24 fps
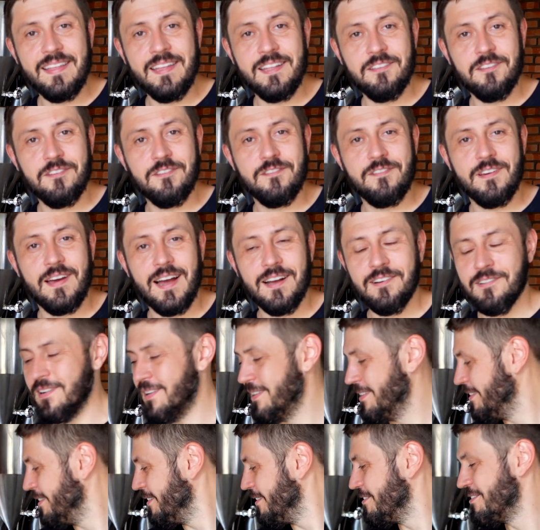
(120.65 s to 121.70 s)
litros de água,
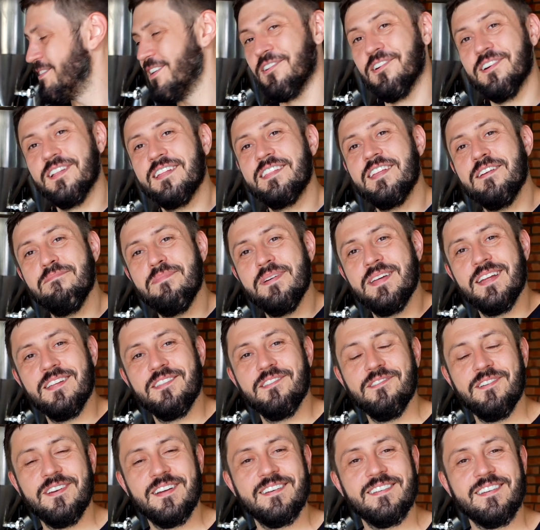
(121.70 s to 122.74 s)
chegou na
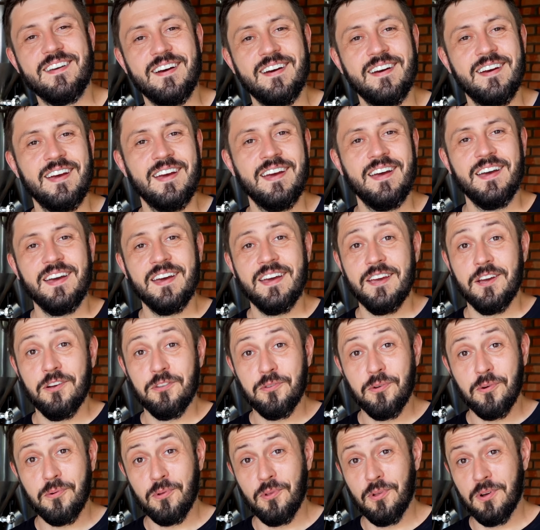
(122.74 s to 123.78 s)
temperatura já. Eu
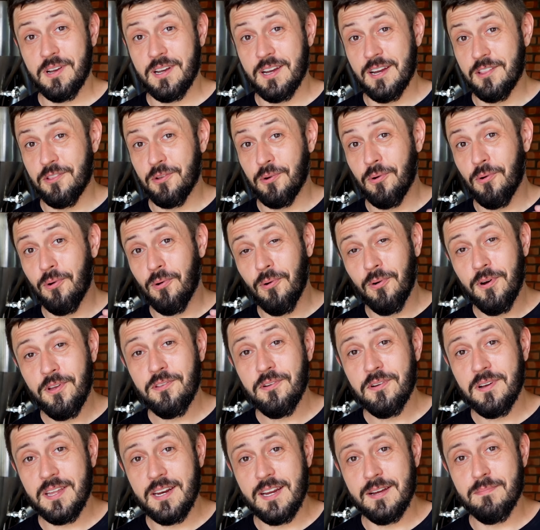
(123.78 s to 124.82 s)
estou colocando
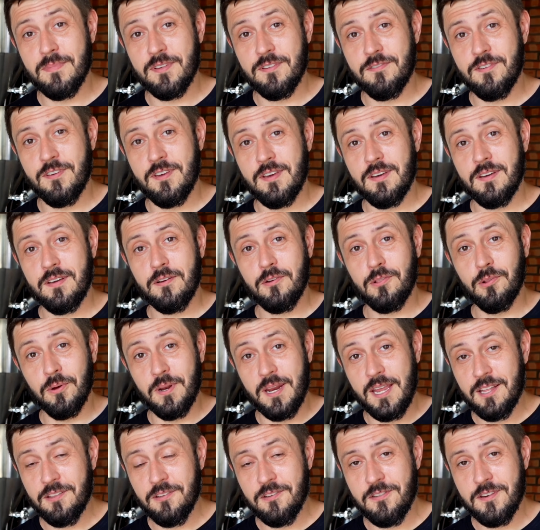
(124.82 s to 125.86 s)
8 gramas de
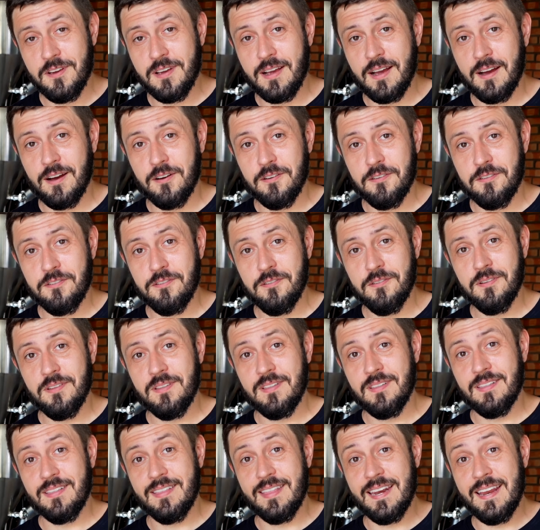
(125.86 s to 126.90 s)
cloreto de cálcio,
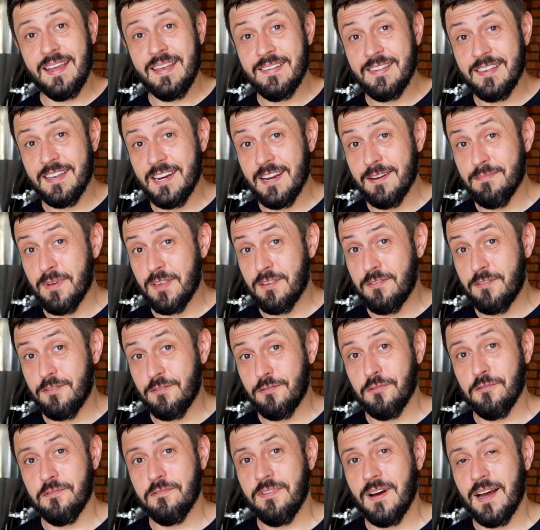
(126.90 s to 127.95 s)
3 gramas de
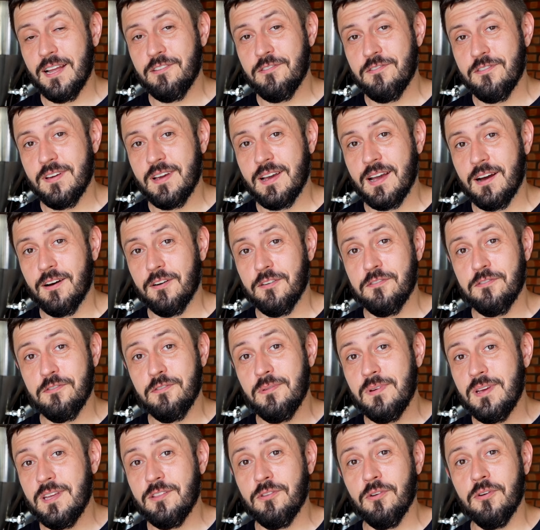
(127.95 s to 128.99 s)
sulfato de
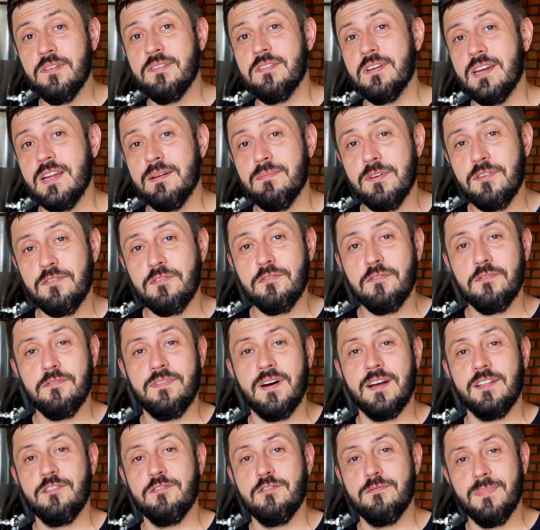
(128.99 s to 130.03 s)
cálcio e 2 gramas de
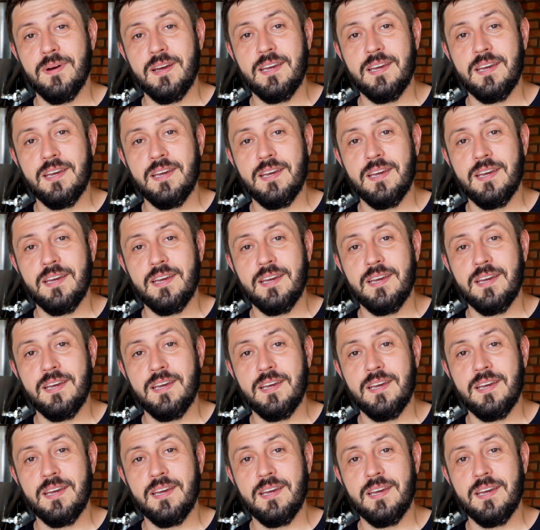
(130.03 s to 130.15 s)
sulfato de